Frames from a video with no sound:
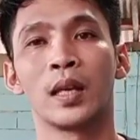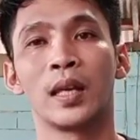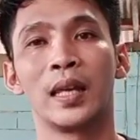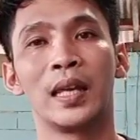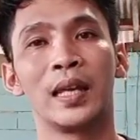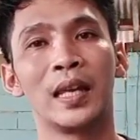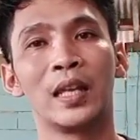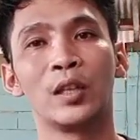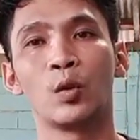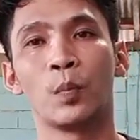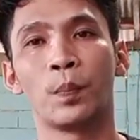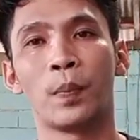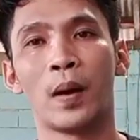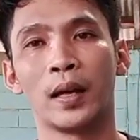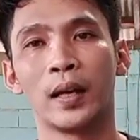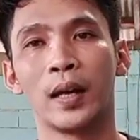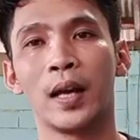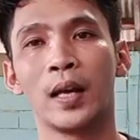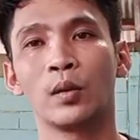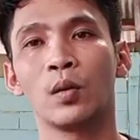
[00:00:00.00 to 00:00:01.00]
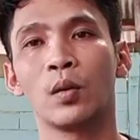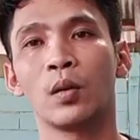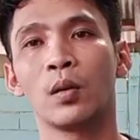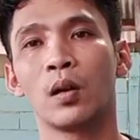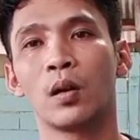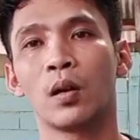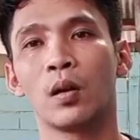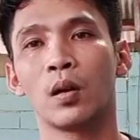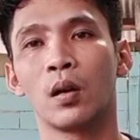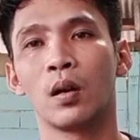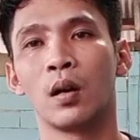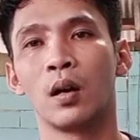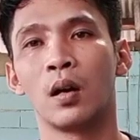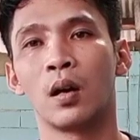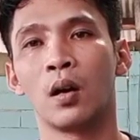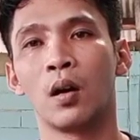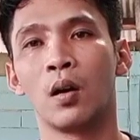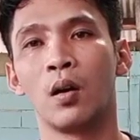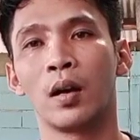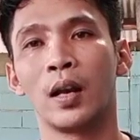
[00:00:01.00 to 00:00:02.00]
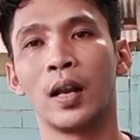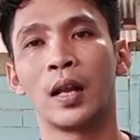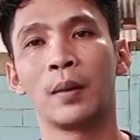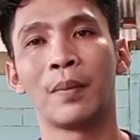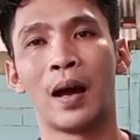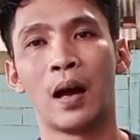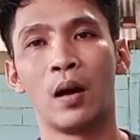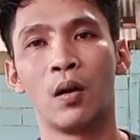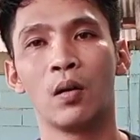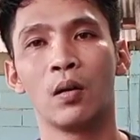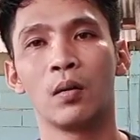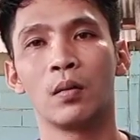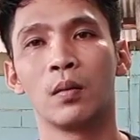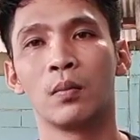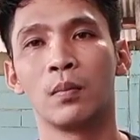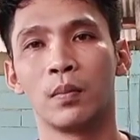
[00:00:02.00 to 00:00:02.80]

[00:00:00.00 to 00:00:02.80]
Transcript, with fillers: ingin cupangnya itu eh, kalau kalian mau